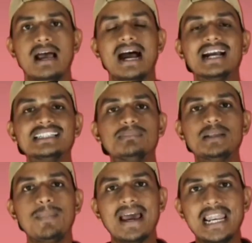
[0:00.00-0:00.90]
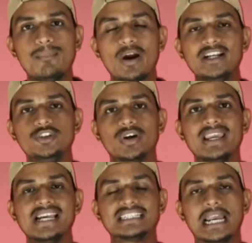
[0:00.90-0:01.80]
अगर सबसे पहले पॉइंट जो
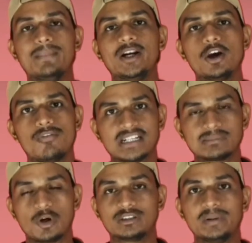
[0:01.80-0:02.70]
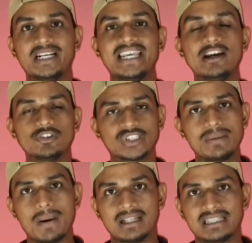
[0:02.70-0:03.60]
कि असाइनमेंट ऑफ रिस्पॉन्सिबिलिटी है उसकी
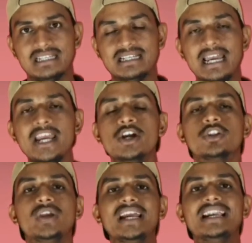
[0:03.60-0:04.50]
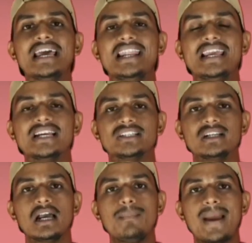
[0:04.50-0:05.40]
बात की जाए तो ये डेलीगेशन
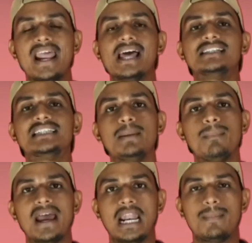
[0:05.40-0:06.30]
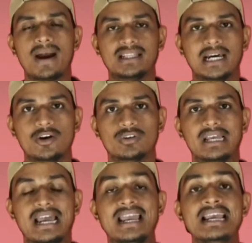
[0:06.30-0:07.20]
का पहला स्टेप पहला पायदान होता
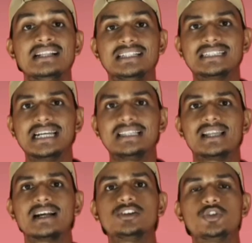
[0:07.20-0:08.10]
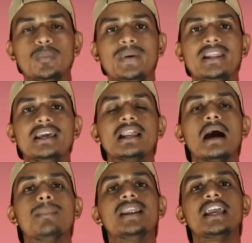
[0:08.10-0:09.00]
है जिसके अंतर्गत सुपीरियर
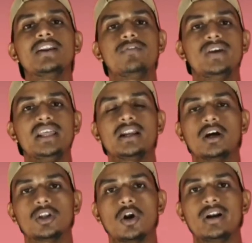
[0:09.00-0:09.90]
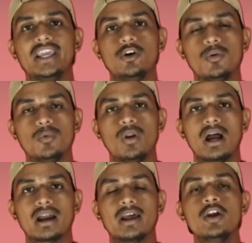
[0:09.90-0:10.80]
अपने इन्फीरियर अथॉरिटी को
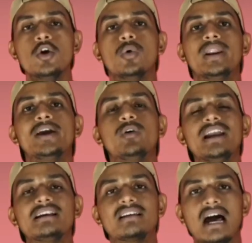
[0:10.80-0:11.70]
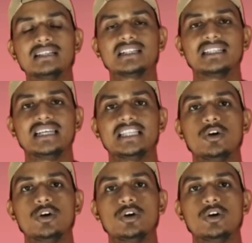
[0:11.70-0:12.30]
बुलाकर उन्हें कोई टास्क देते